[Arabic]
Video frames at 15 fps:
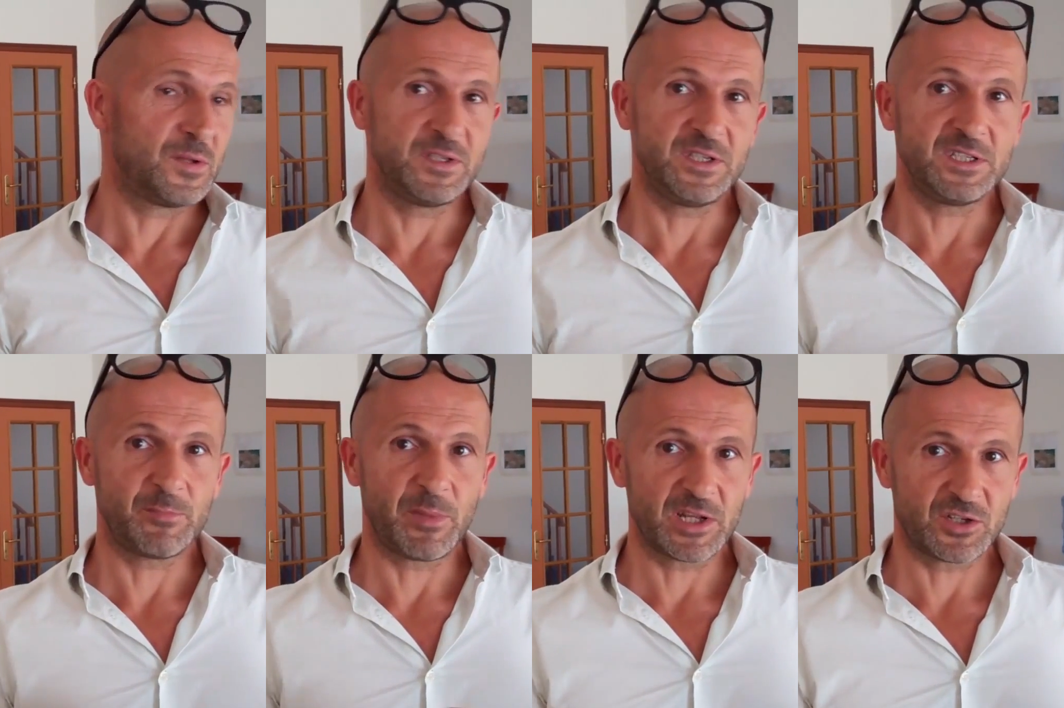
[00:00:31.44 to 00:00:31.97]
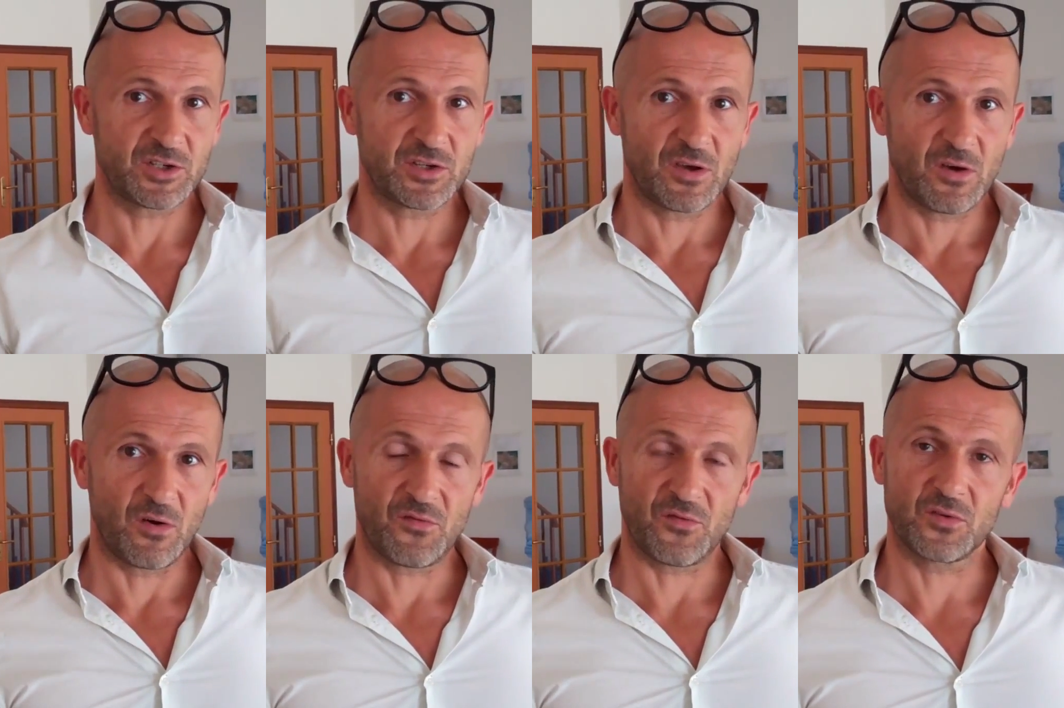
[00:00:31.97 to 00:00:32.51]
تعمل
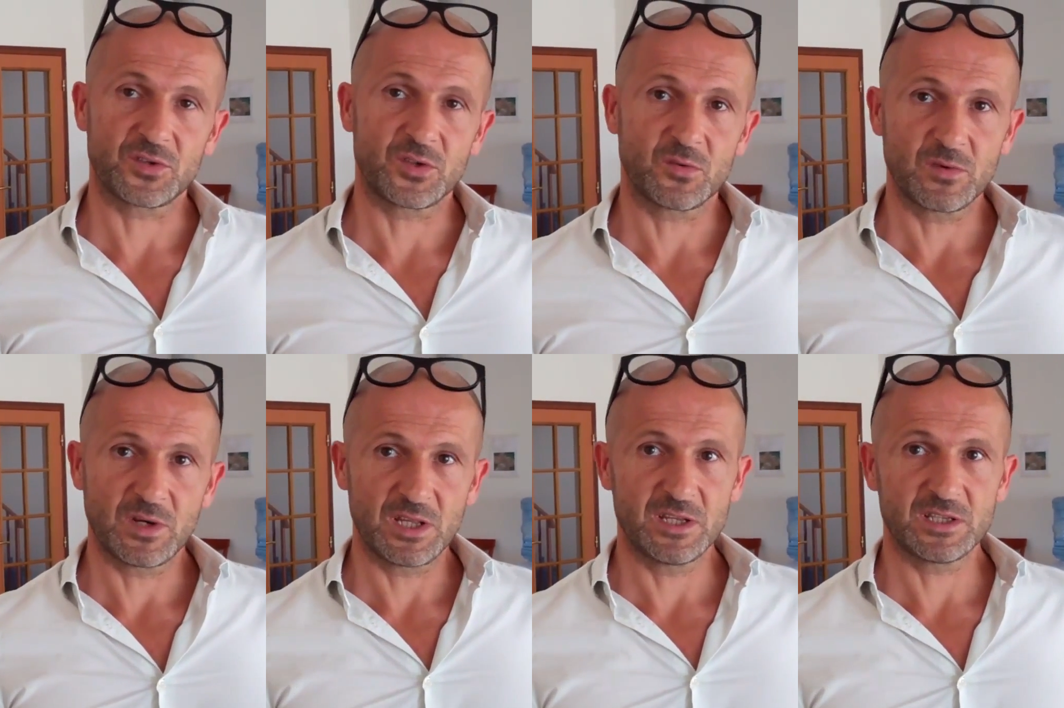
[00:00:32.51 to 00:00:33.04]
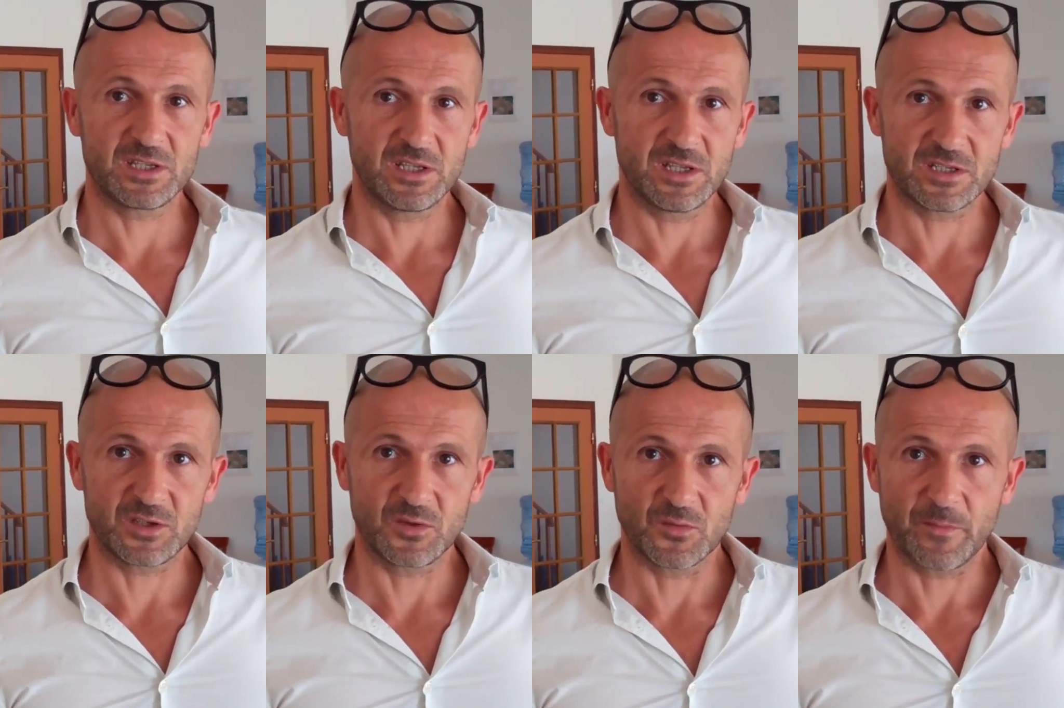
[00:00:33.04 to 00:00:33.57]
منظمة أطباء بلا
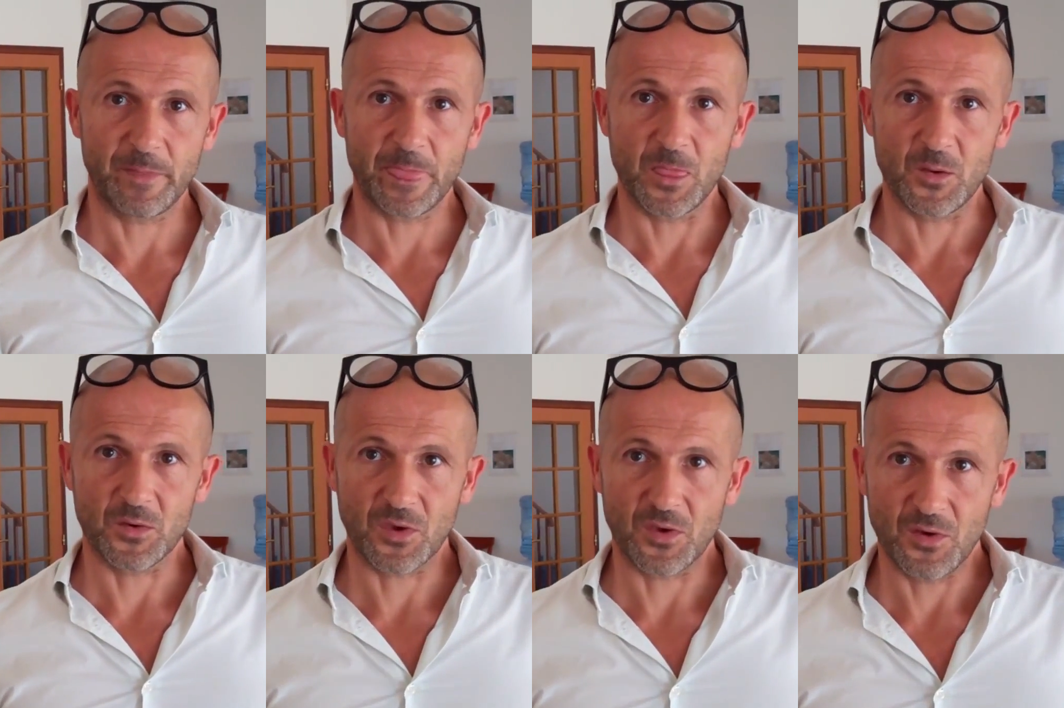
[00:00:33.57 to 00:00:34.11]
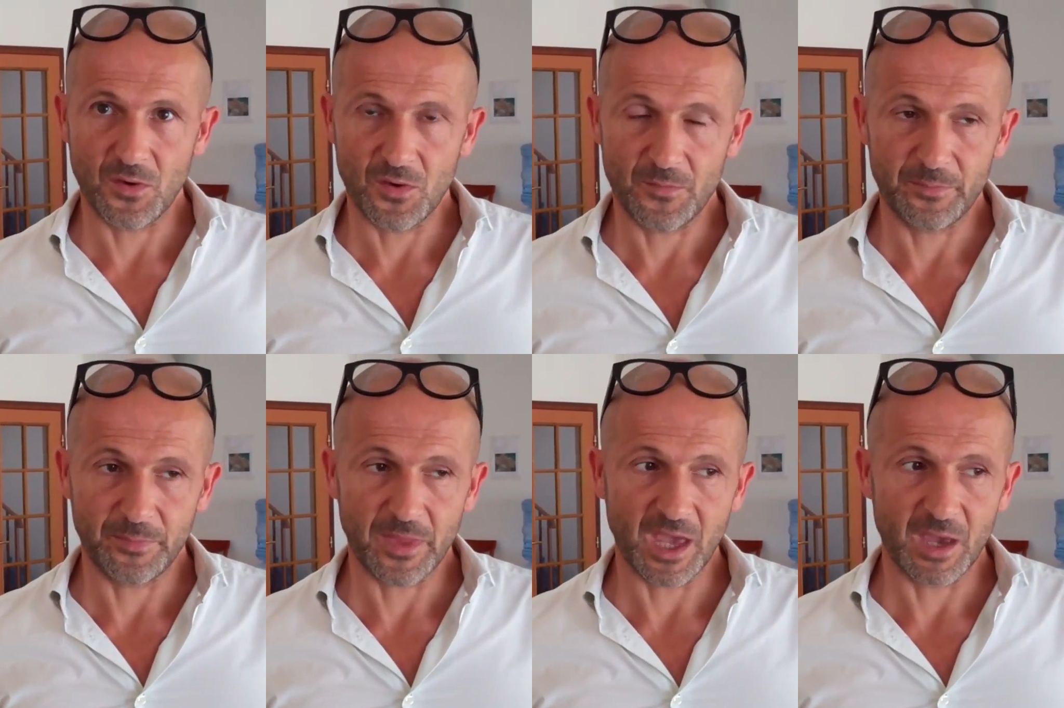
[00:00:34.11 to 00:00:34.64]
حدود في
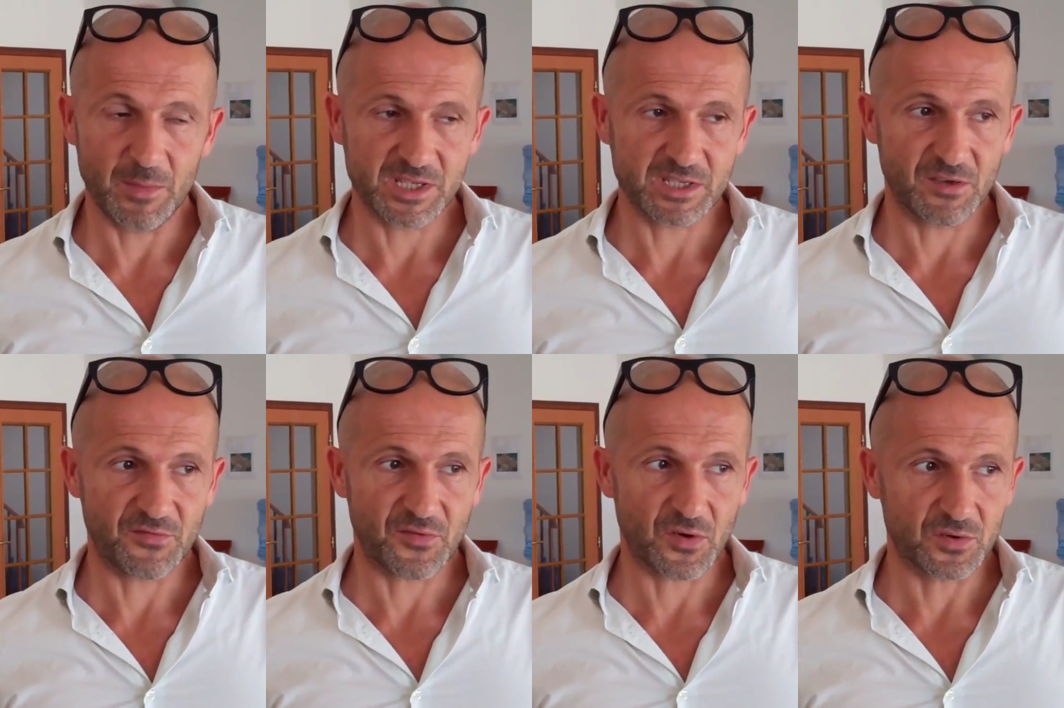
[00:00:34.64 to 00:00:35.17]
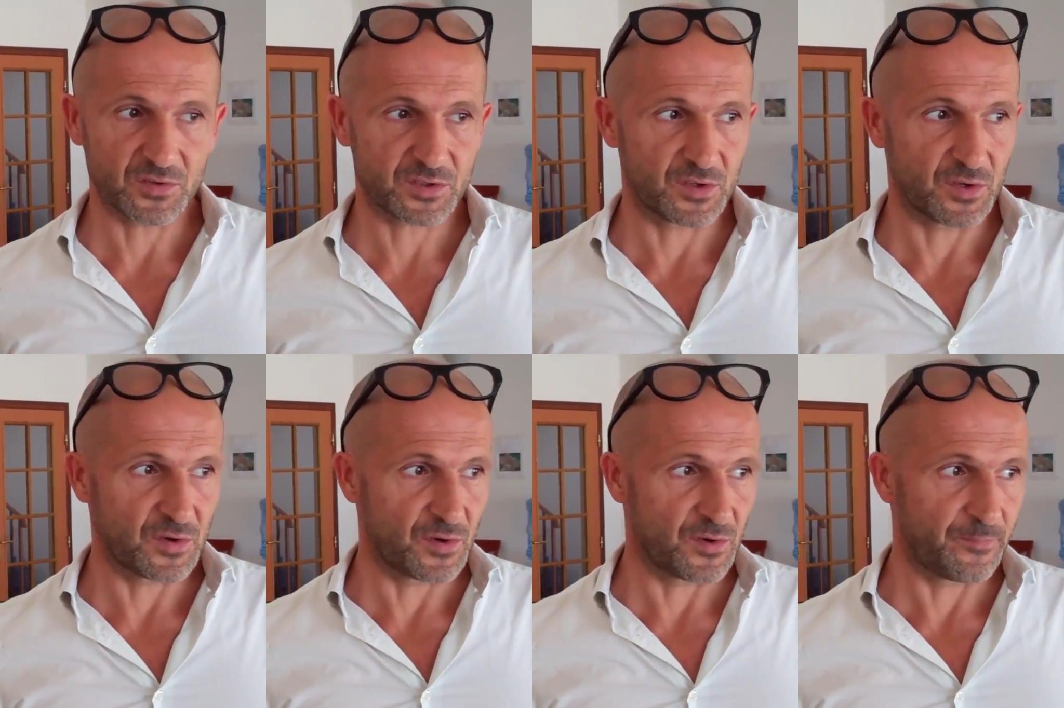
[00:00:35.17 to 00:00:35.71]
صنعاء الواقعة شمال
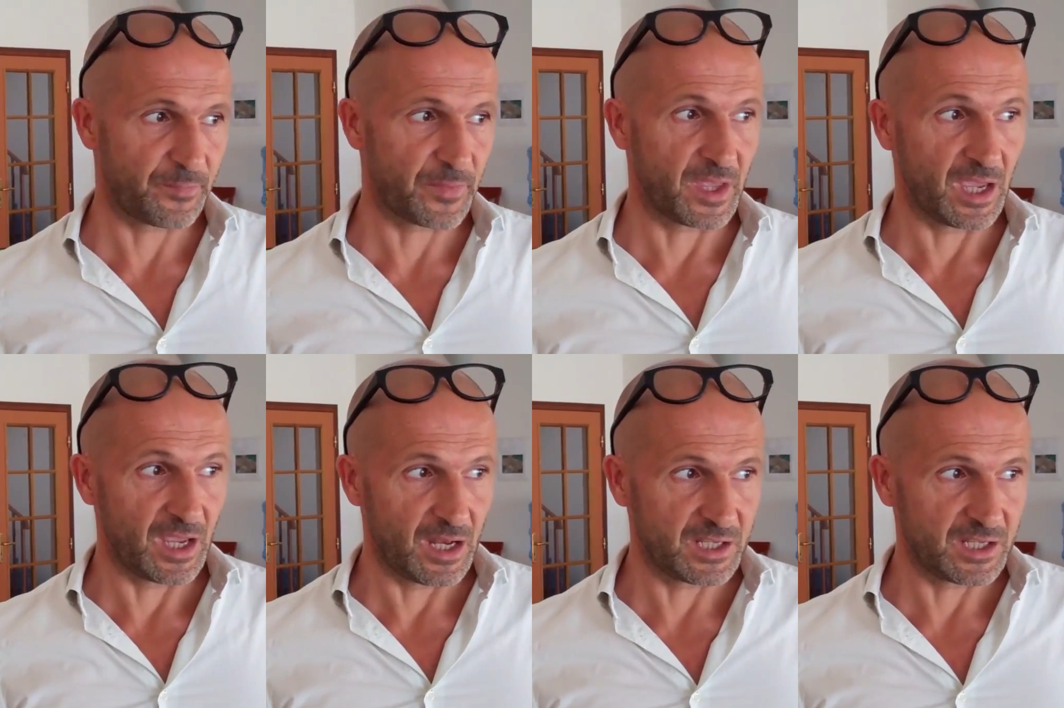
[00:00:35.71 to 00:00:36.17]
اليمن